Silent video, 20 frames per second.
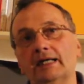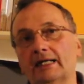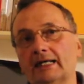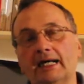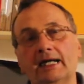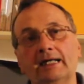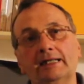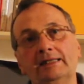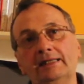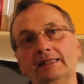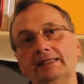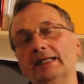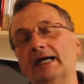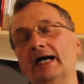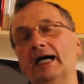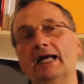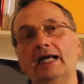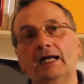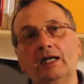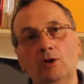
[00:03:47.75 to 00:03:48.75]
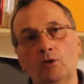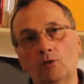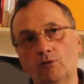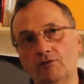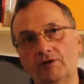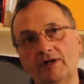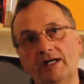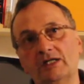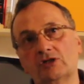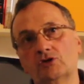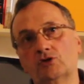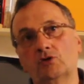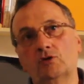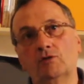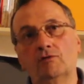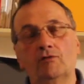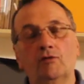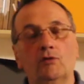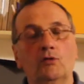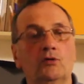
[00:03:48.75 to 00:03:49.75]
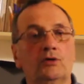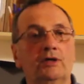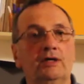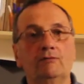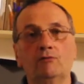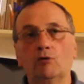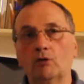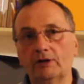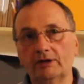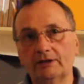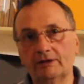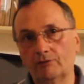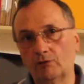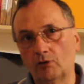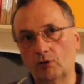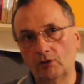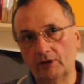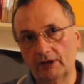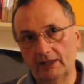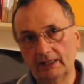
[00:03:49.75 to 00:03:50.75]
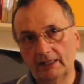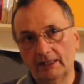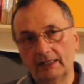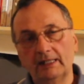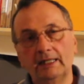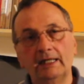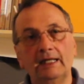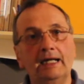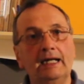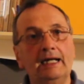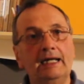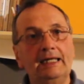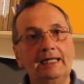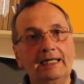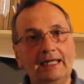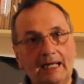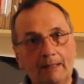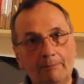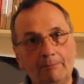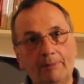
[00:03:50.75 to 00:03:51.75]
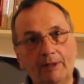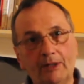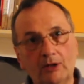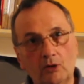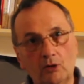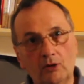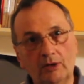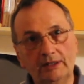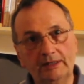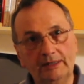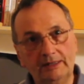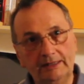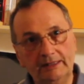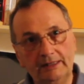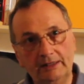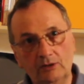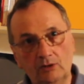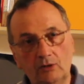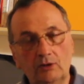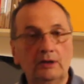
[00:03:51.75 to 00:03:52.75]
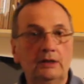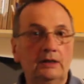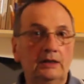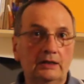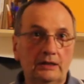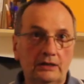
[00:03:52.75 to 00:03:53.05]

cardinale o vescovo, chi volete voi, la parola di Dio.